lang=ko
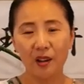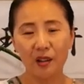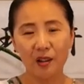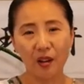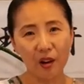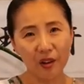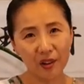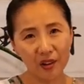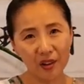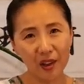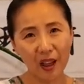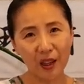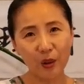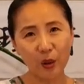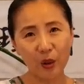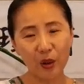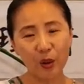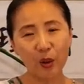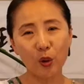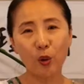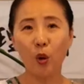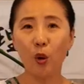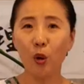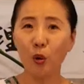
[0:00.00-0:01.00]
역사도
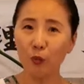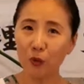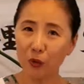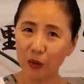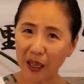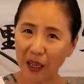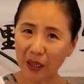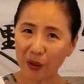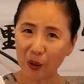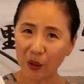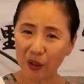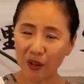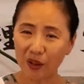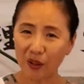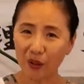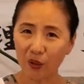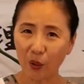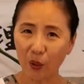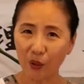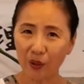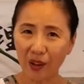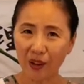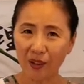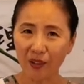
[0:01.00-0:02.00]
있고 문화도 있는
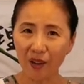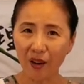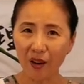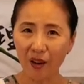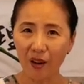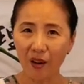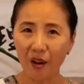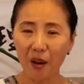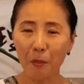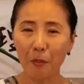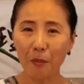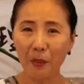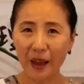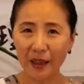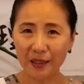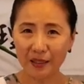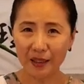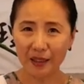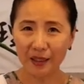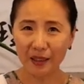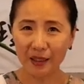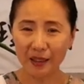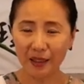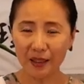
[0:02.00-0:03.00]
곳에서
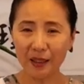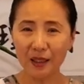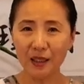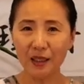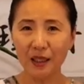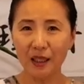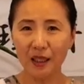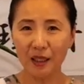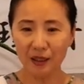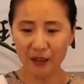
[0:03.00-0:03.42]
맛있는